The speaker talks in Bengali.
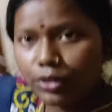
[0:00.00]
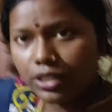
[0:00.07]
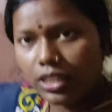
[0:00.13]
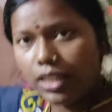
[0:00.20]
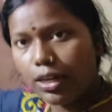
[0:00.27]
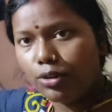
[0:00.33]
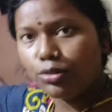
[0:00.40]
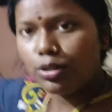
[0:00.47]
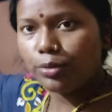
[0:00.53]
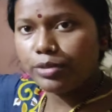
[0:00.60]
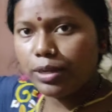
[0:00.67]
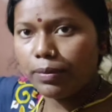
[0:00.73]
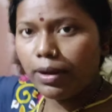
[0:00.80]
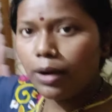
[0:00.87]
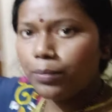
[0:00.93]
ওই যে দেখো সব
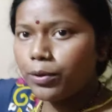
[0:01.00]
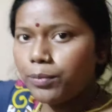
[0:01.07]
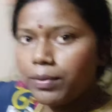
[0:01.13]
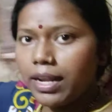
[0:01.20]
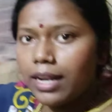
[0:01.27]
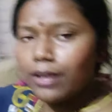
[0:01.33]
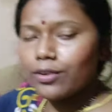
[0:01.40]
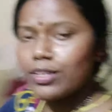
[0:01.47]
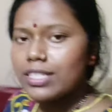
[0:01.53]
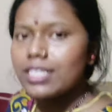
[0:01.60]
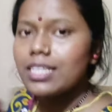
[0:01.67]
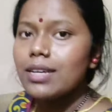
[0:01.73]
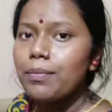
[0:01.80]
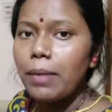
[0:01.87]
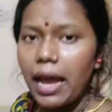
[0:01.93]
জামা কাপড় মেলা
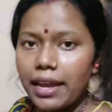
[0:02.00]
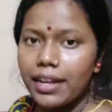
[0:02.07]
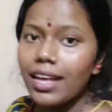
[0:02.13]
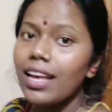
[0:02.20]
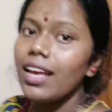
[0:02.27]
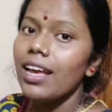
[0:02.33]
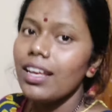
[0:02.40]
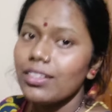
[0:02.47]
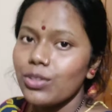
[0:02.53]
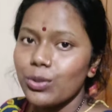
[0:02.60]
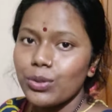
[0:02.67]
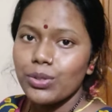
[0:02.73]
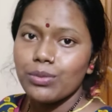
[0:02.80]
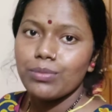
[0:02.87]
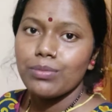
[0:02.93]
রয়েছে বাইরে তো
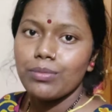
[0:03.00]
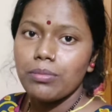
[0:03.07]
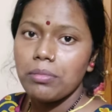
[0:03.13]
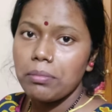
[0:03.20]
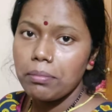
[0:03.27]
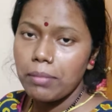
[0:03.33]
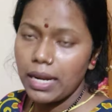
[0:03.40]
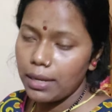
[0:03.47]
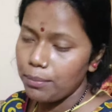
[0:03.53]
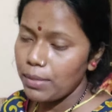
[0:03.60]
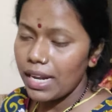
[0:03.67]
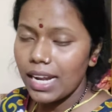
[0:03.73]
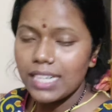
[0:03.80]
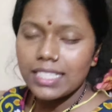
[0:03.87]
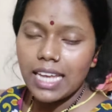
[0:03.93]
মানে
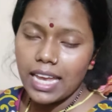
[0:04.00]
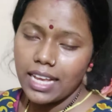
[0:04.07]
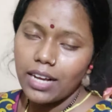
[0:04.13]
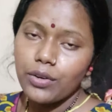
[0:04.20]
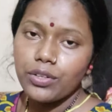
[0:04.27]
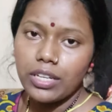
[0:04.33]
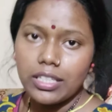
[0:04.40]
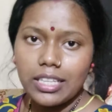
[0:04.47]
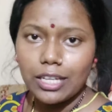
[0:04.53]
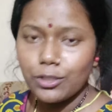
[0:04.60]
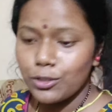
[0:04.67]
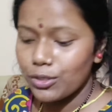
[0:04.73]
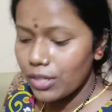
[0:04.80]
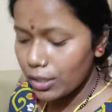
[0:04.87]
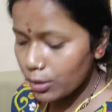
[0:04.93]
মেলার জায়গাও নেই তার
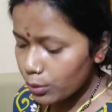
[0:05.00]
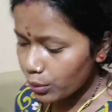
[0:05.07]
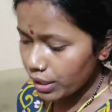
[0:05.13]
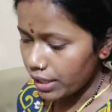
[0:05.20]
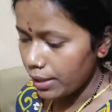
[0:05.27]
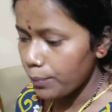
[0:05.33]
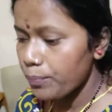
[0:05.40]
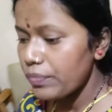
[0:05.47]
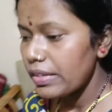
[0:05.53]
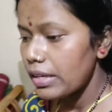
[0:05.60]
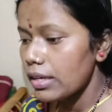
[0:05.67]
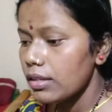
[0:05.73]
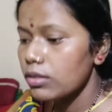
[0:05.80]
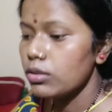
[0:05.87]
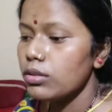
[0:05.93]
জন্য ধুইনি
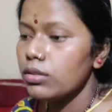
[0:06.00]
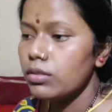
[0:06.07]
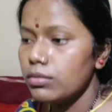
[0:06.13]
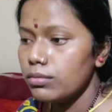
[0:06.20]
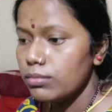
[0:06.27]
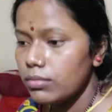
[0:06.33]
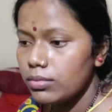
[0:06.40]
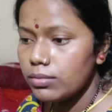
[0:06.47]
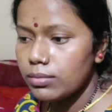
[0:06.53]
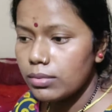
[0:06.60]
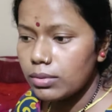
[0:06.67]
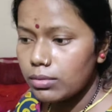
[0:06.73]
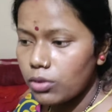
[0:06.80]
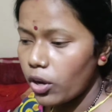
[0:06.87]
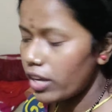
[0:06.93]
তো
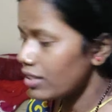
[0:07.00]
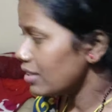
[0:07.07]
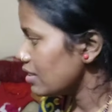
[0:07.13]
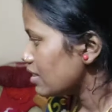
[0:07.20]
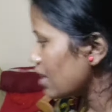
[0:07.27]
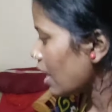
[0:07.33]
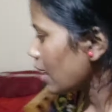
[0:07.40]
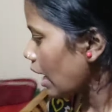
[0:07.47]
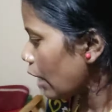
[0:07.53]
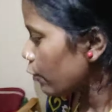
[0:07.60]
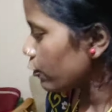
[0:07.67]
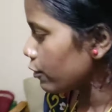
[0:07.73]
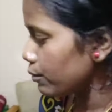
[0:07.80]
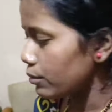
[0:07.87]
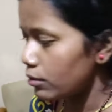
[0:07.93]
কয়েকদিন যাক
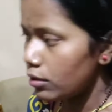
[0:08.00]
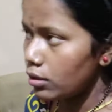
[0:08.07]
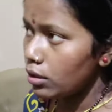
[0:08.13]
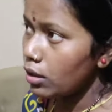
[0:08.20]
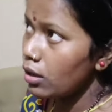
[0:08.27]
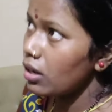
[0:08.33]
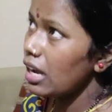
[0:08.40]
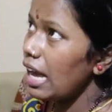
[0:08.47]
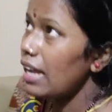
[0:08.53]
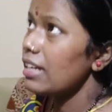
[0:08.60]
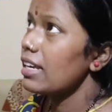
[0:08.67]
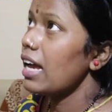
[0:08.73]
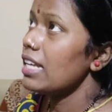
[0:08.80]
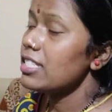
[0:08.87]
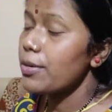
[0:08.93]
কারণ কাল
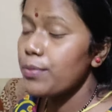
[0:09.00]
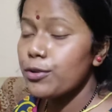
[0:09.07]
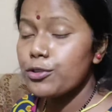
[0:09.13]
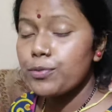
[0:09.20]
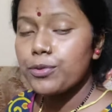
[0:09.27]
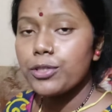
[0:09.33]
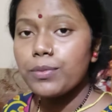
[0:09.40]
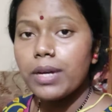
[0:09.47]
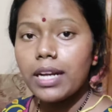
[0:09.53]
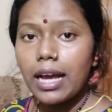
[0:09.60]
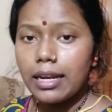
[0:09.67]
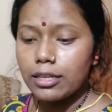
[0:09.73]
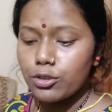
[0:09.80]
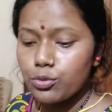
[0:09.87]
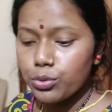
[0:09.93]
আজকে বৃহস্পতিবার
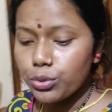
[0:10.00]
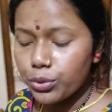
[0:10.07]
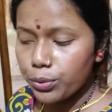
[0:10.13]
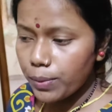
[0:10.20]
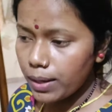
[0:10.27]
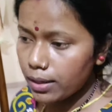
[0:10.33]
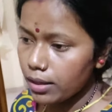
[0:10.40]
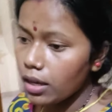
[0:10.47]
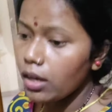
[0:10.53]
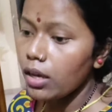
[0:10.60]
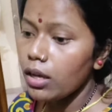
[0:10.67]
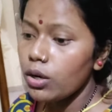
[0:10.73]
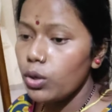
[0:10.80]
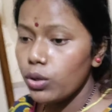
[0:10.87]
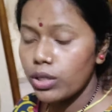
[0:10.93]
কালকে শুক্রবারে
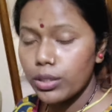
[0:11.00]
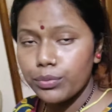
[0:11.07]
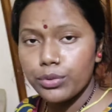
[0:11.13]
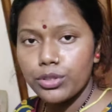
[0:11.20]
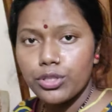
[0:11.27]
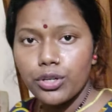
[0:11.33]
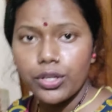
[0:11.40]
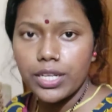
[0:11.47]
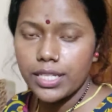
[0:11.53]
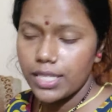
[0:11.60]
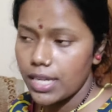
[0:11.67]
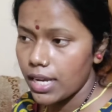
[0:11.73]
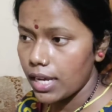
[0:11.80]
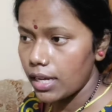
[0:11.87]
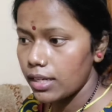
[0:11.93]
লক্ষ্মী পুজো রয়েছে
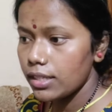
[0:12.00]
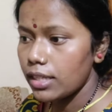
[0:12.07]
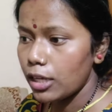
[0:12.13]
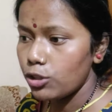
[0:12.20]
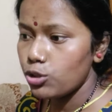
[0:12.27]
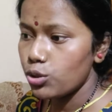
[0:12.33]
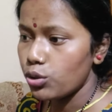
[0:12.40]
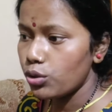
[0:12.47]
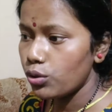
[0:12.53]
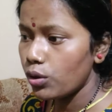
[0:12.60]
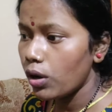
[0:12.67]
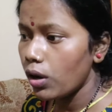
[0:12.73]
এখানে তার জন্য